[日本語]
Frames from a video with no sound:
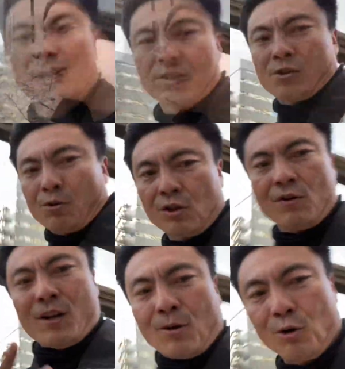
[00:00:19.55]
それで
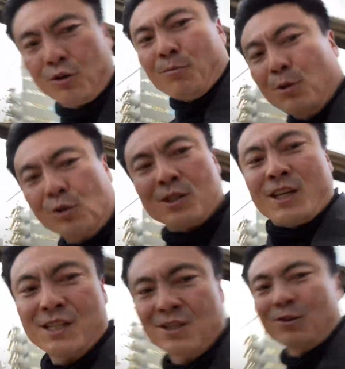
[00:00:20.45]
は子供と接
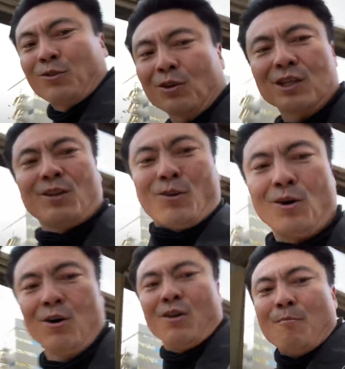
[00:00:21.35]
する時の
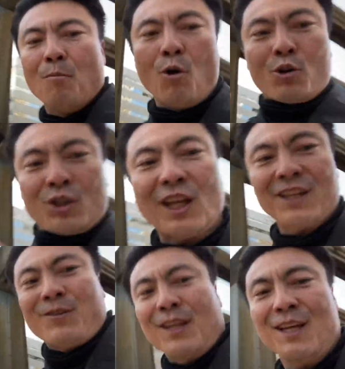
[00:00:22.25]
目的
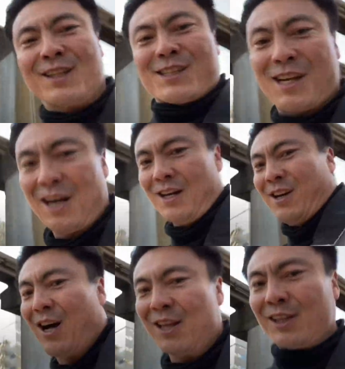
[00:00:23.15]
は何ですか
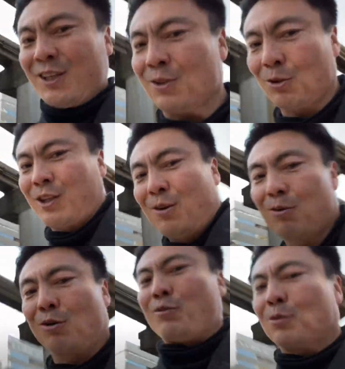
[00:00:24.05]
あなたにとっての
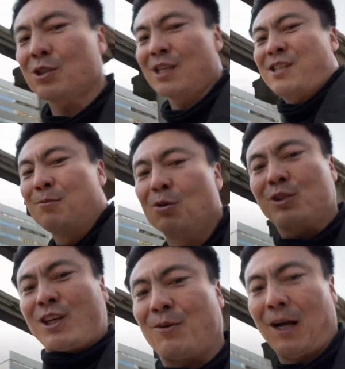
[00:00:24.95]
子供と接する目
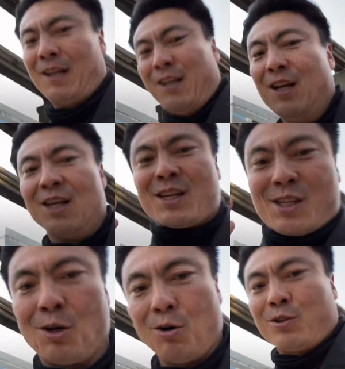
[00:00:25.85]
的は
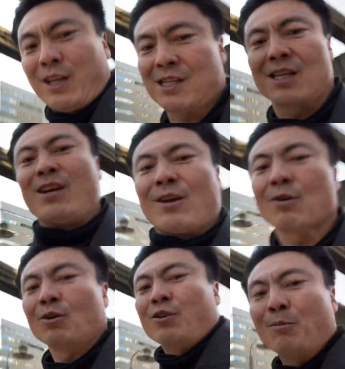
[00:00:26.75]
そうです。
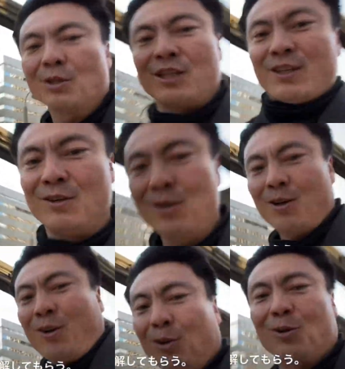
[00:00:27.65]
子供に言う
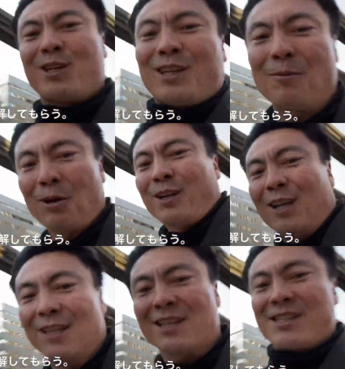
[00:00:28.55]
ことを聞いてもらいた
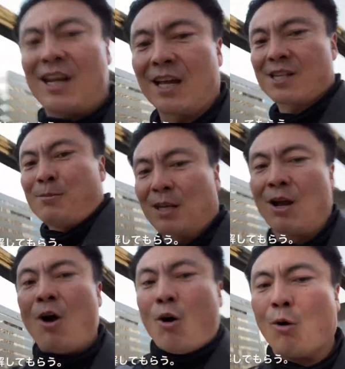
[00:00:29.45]
いんですね。つまり、
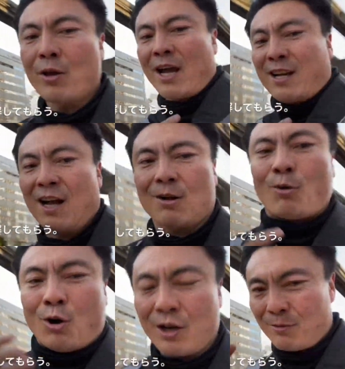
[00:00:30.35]
親が
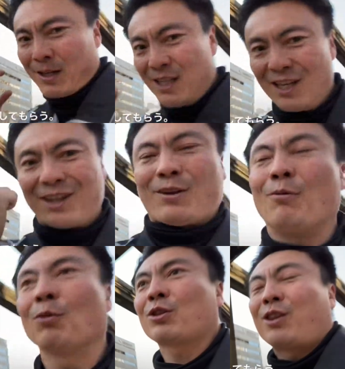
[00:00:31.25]
これはいいって
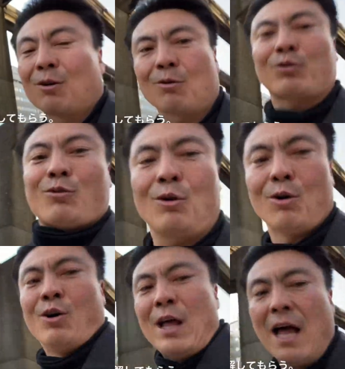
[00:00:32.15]
思ってることを
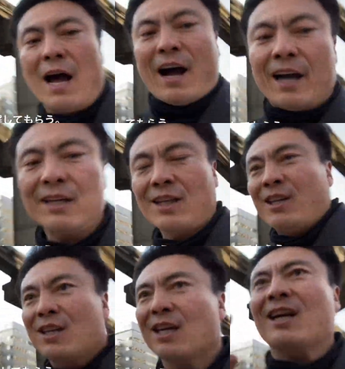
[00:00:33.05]
相手
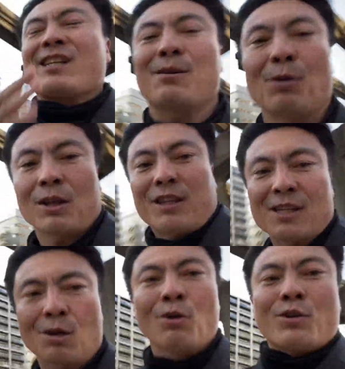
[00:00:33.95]
に理解してもらって、
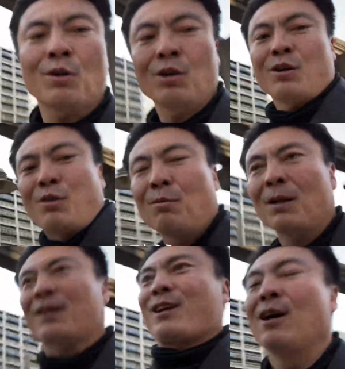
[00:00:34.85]
そういう風に振る舞っ
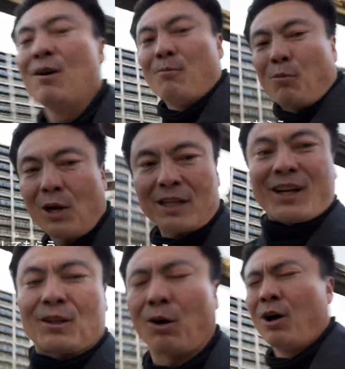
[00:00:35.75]
てもらいたいと。